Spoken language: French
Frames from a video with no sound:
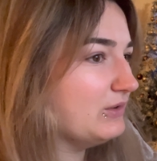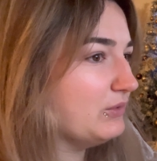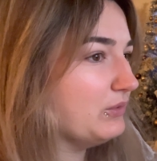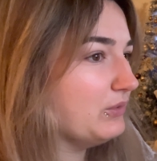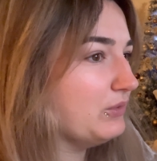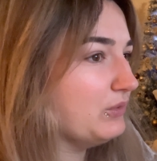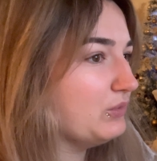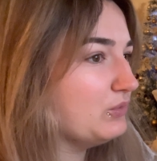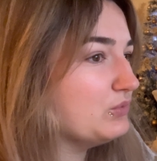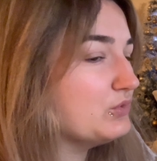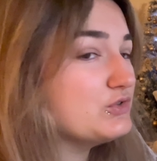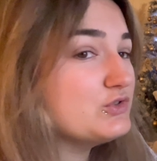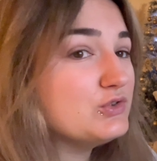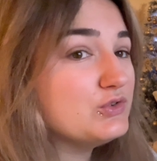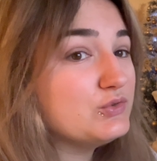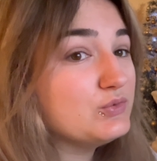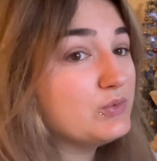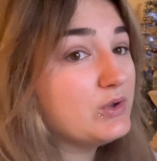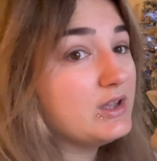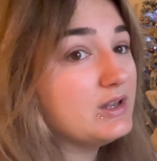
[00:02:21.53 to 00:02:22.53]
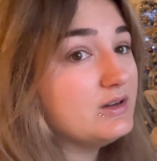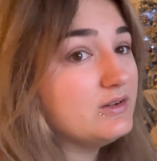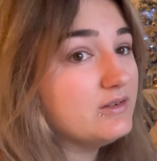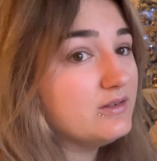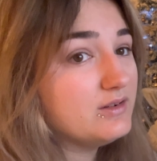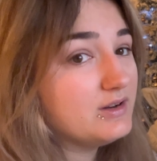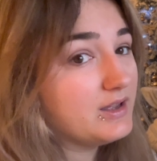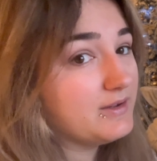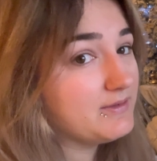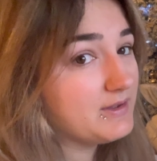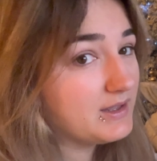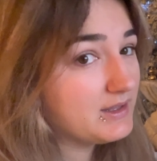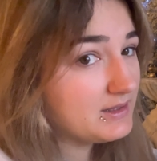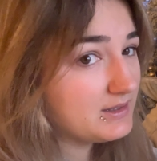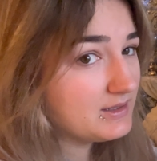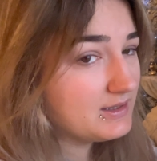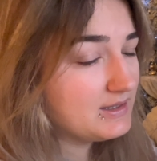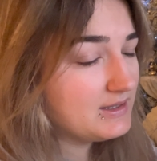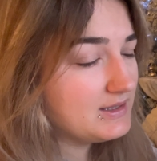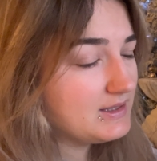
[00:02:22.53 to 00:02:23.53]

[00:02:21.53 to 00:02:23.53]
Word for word: euh, courses de Noël la veille